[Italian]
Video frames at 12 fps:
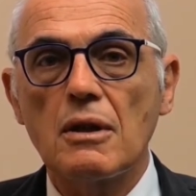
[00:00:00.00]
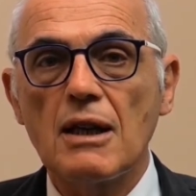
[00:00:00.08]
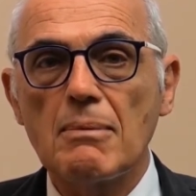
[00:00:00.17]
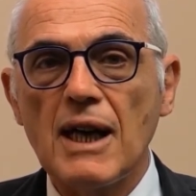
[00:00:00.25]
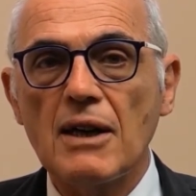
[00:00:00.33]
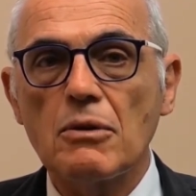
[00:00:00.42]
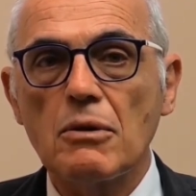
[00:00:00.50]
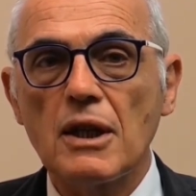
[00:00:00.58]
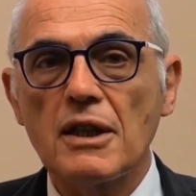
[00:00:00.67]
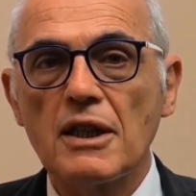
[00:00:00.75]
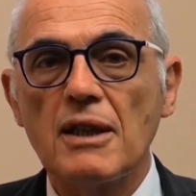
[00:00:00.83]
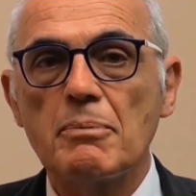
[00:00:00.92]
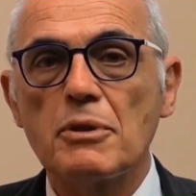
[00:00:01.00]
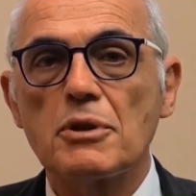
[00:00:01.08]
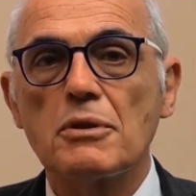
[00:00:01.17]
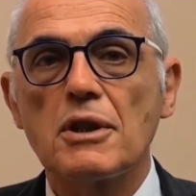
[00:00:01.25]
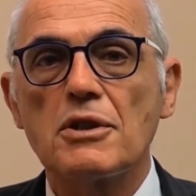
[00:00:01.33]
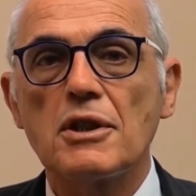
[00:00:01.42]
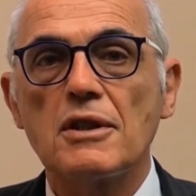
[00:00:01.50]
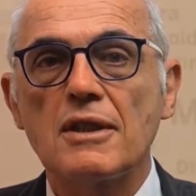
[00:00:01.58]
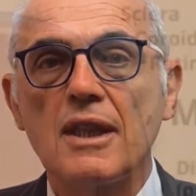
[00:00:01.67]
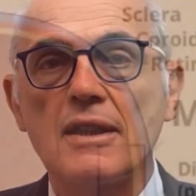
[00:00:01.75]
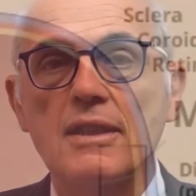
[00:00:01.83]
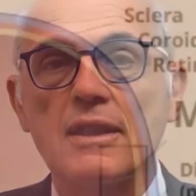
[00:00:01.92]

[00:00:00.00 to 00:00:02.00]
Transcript: la macula, che è la porzione centrale